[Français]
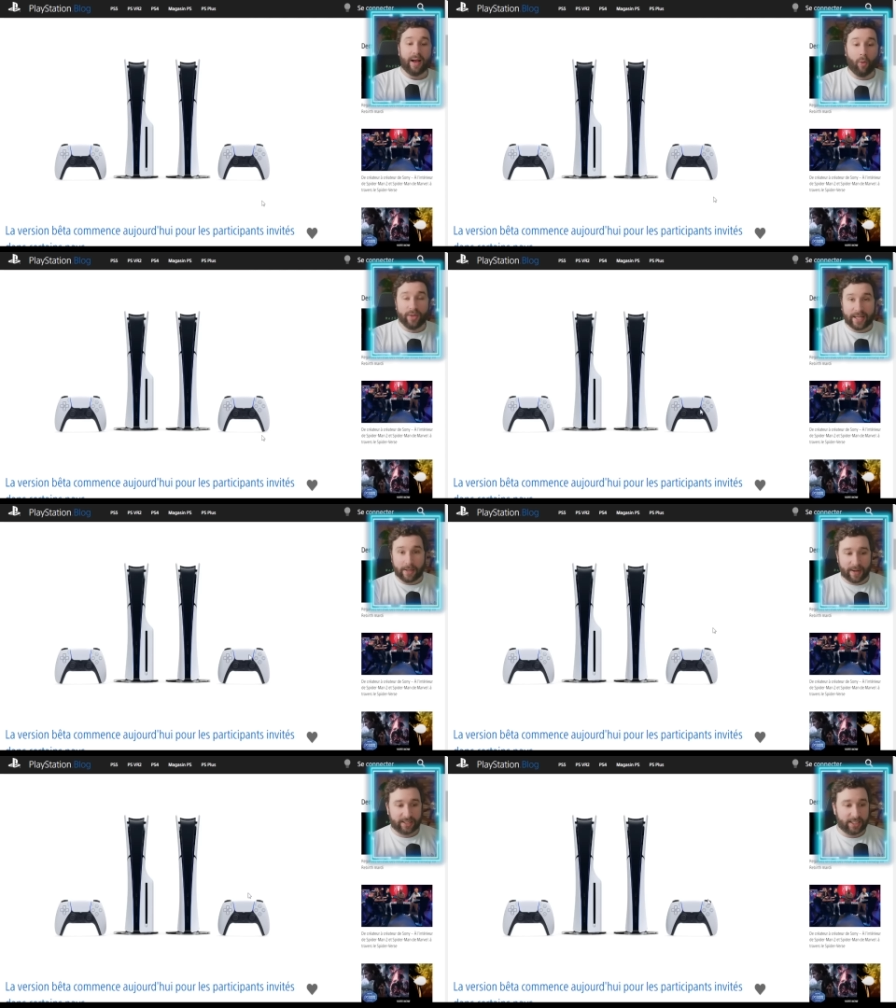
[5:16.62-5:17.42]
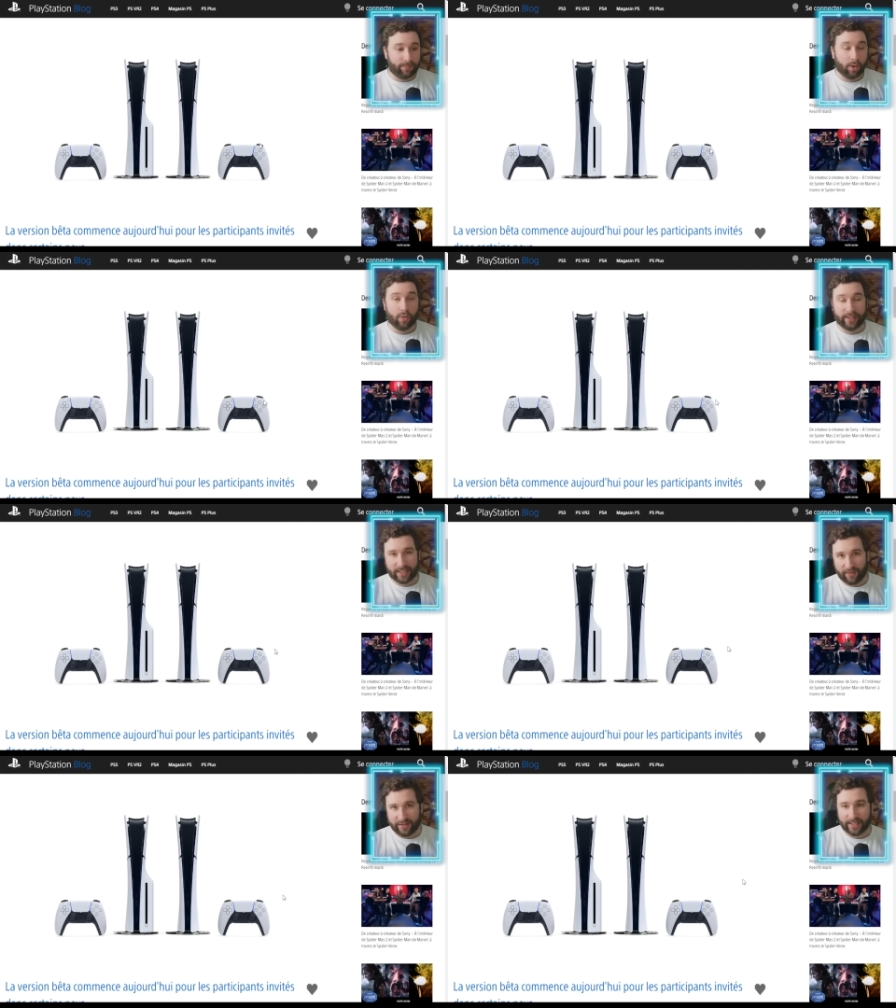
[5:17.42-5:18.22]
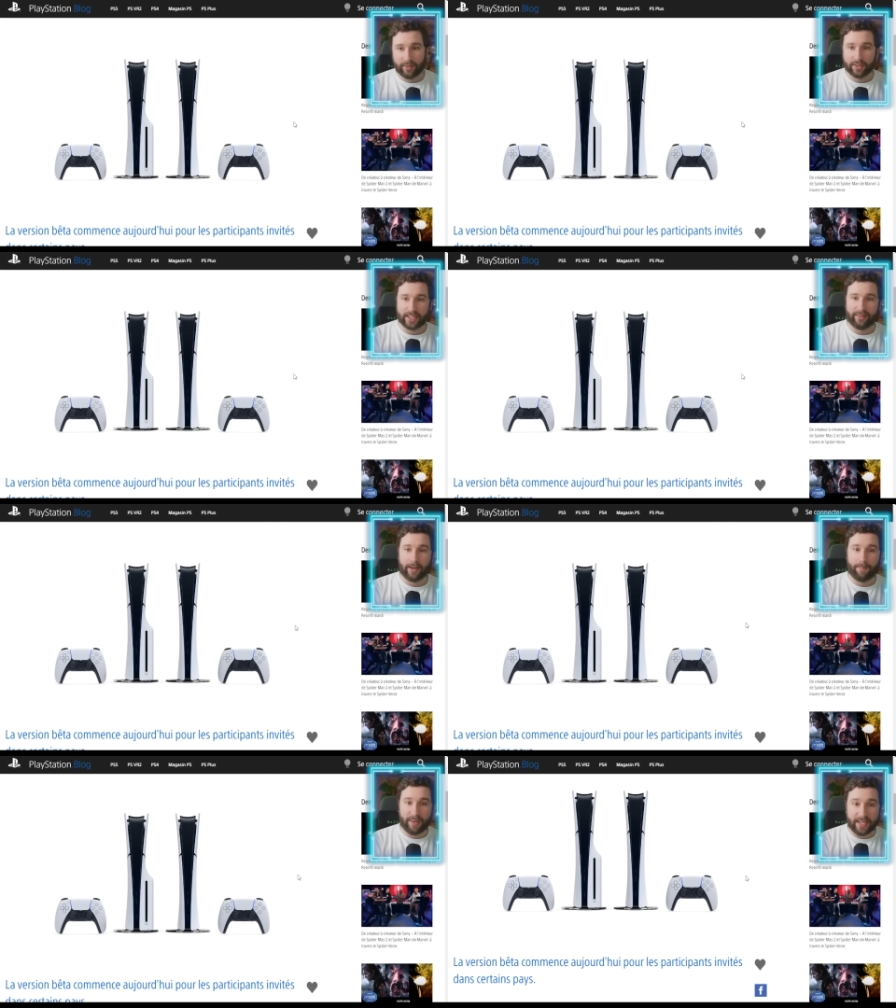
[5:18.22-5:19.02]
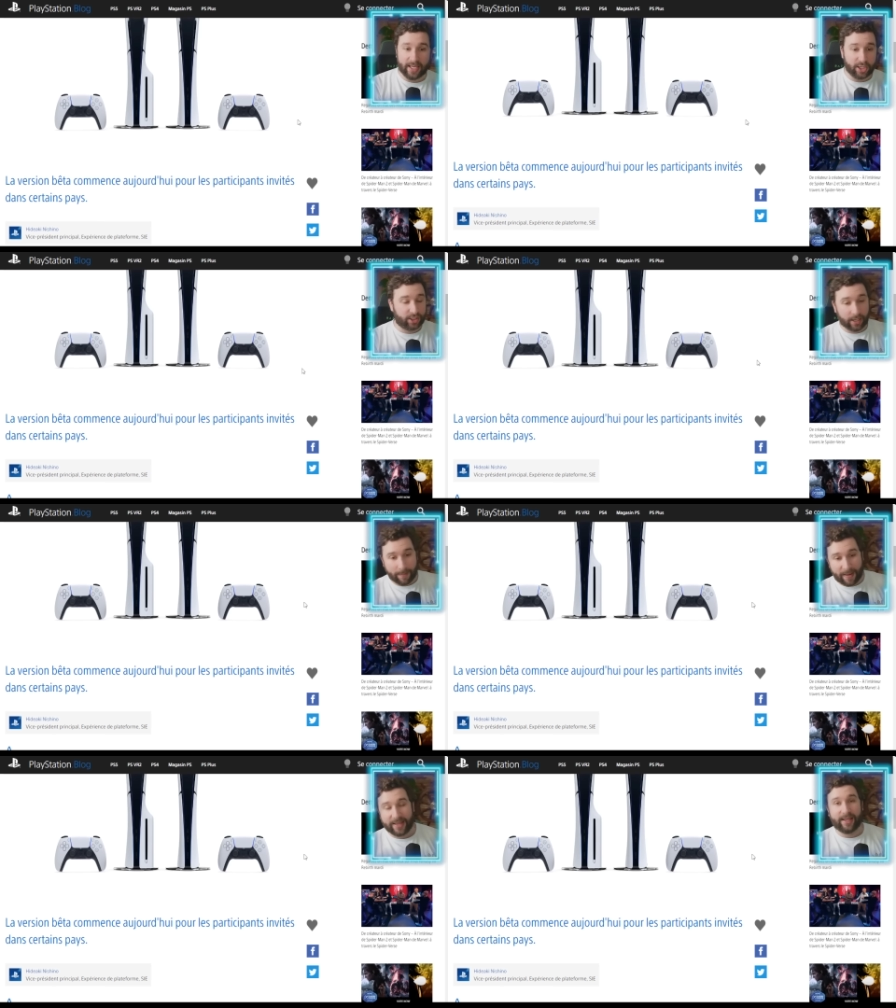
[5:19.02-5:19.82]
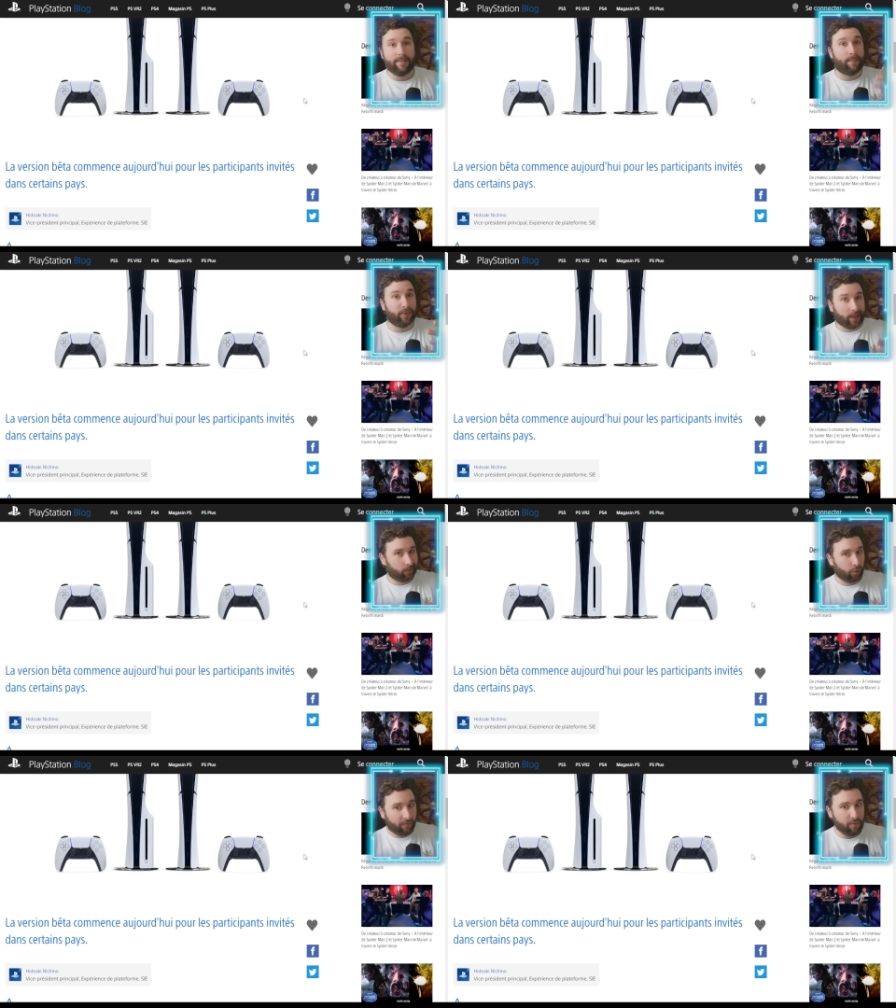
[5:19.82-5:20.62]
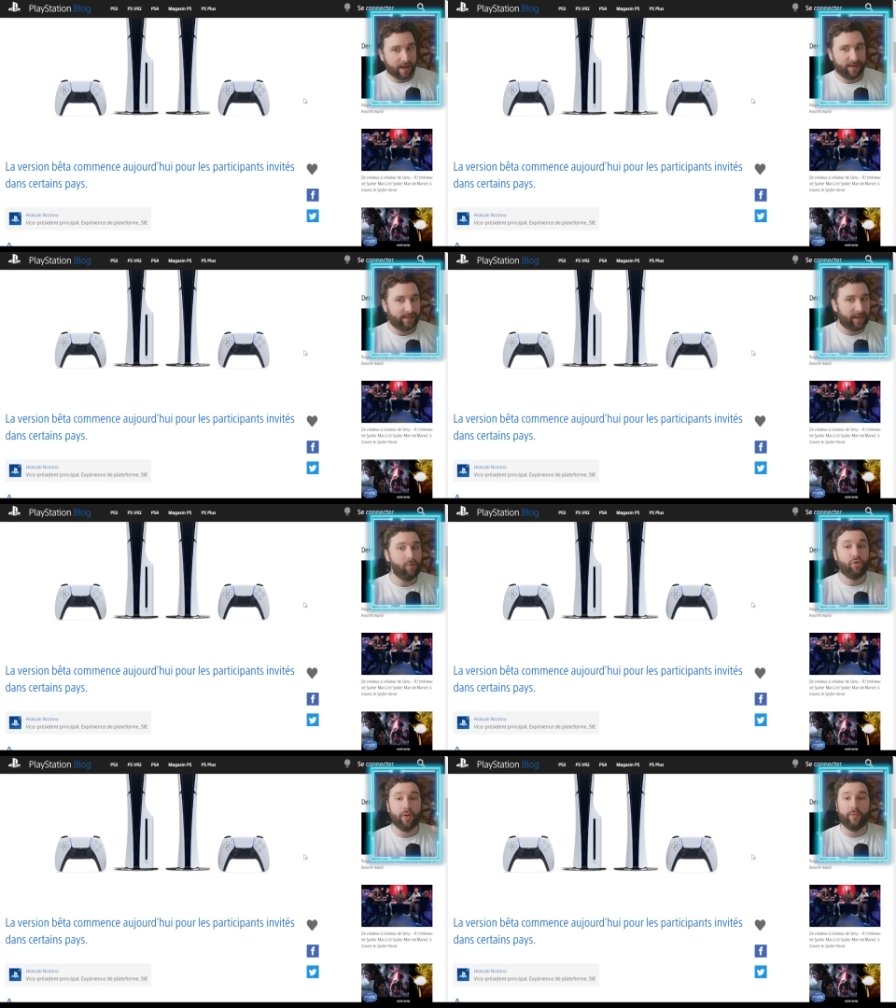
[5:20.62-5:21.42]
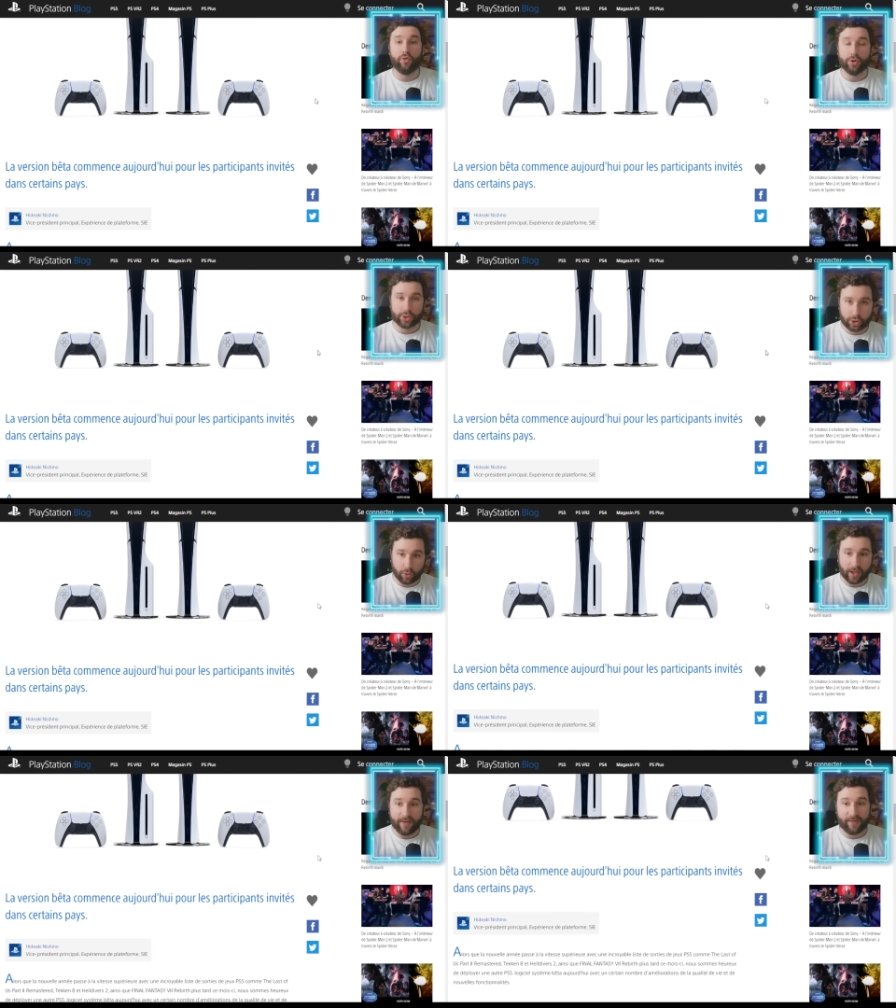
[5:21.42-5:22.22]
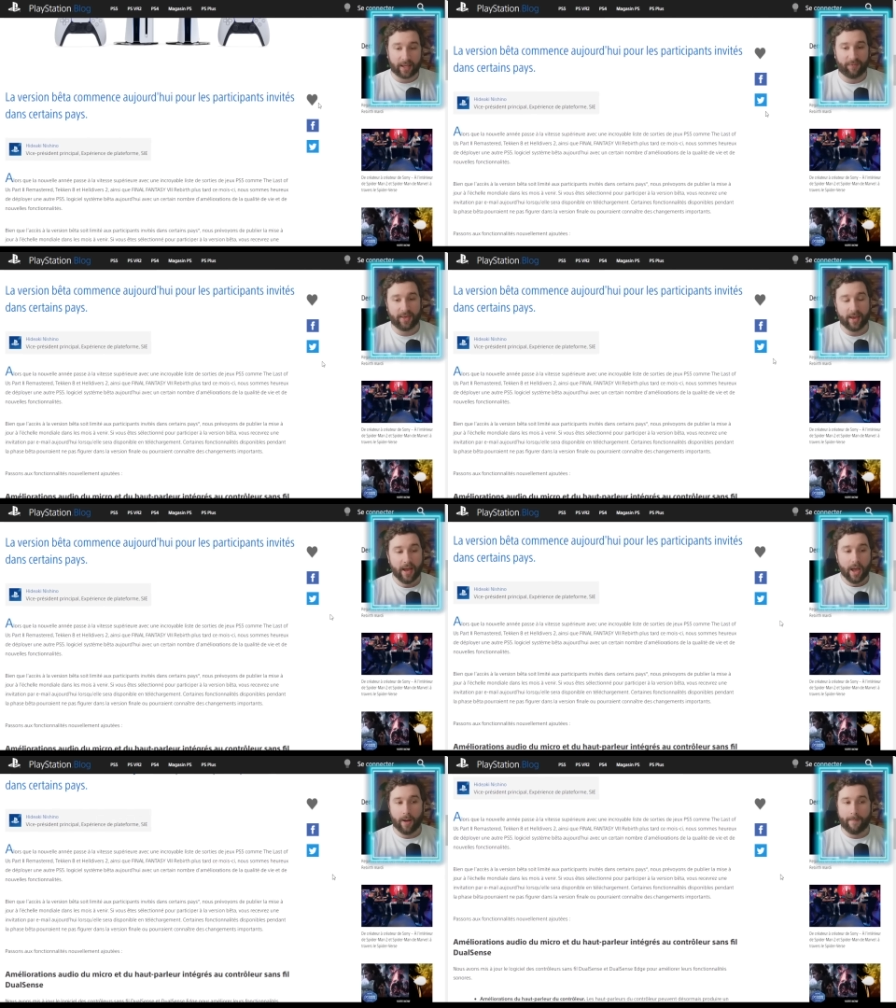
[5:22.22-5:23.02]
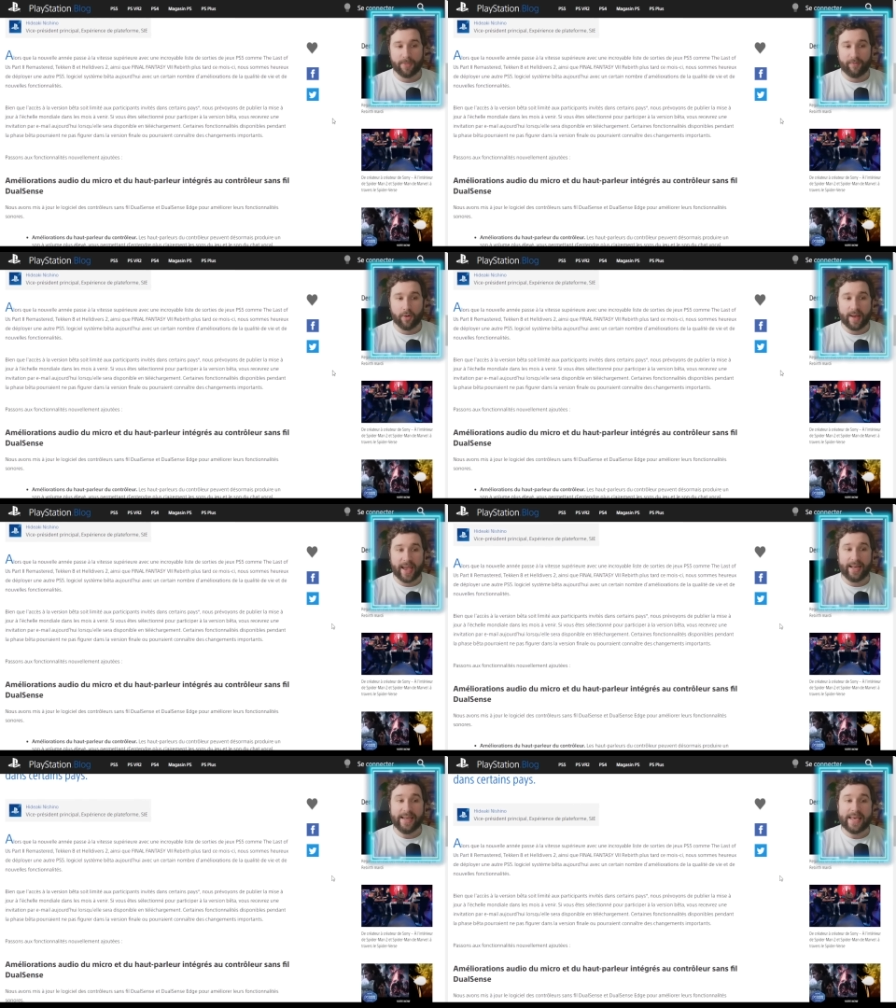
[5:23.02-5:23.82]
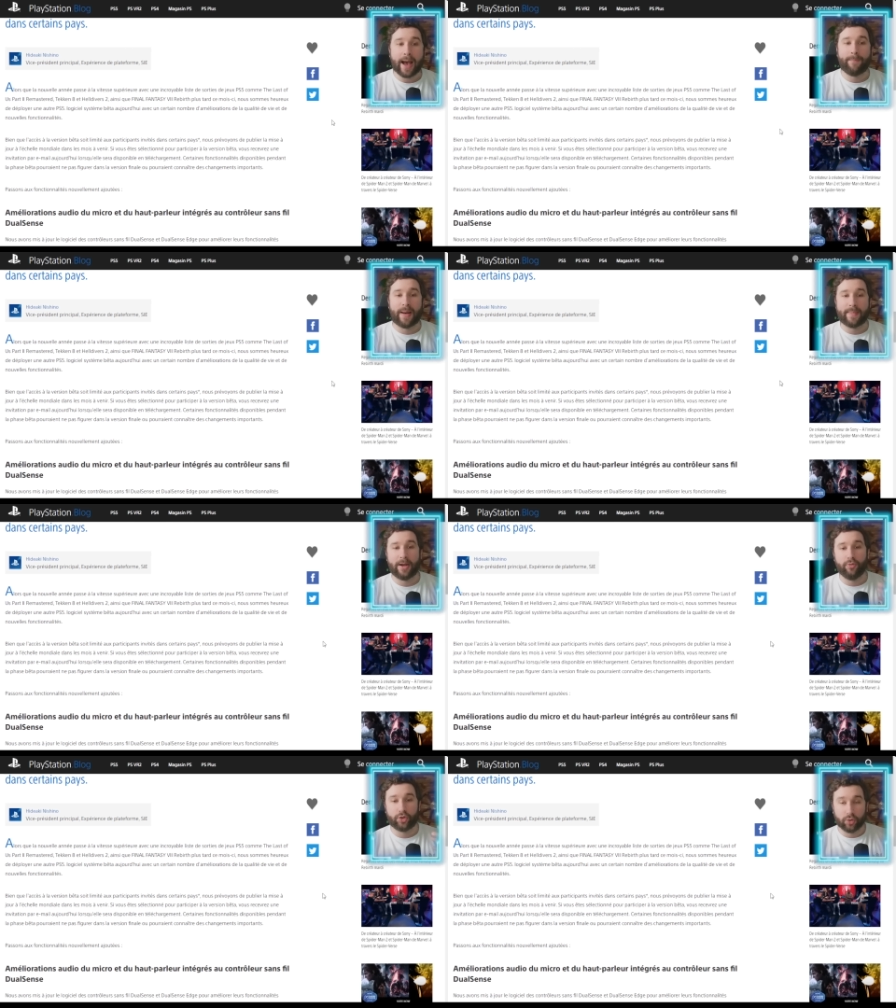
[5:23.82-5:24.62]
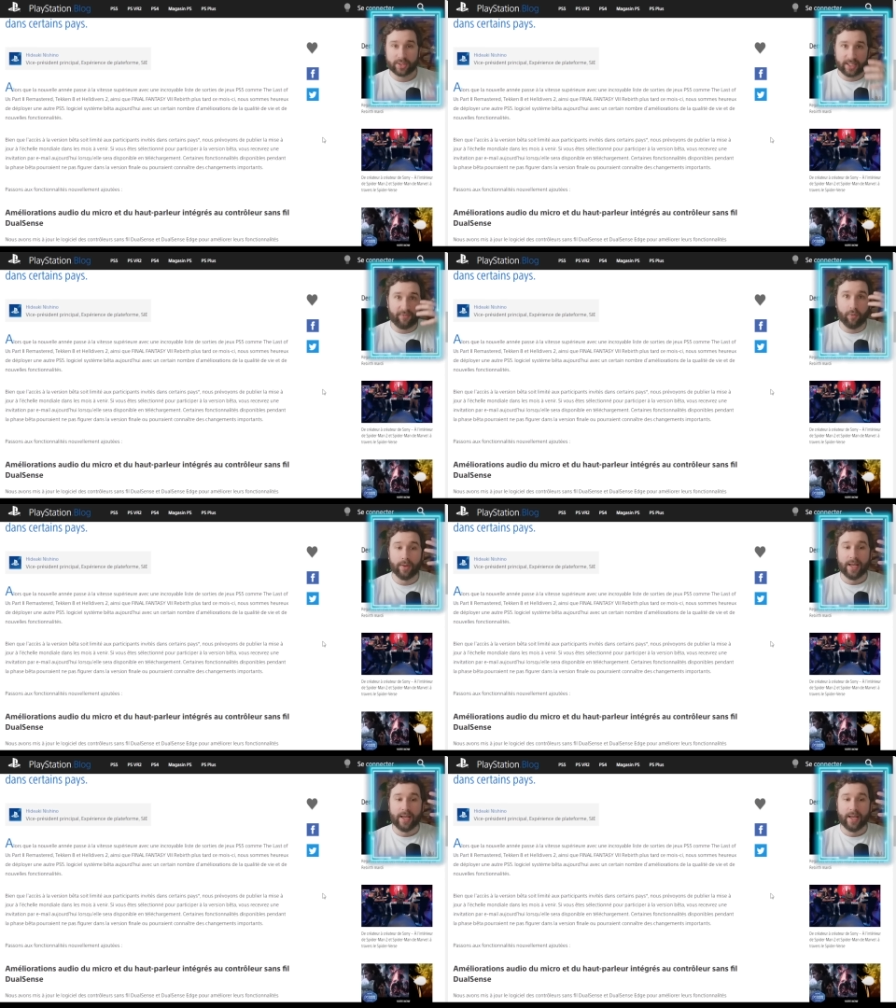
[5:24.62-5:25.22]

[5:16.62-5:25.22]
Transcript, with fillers: On a des participants qui ont été invités dans certains pays, je ne l'ai pas été, mais peut-être que vous l'avez été ou que vous le serez, vérifiez euh, vos mails, il y a pas mal de choses qui vont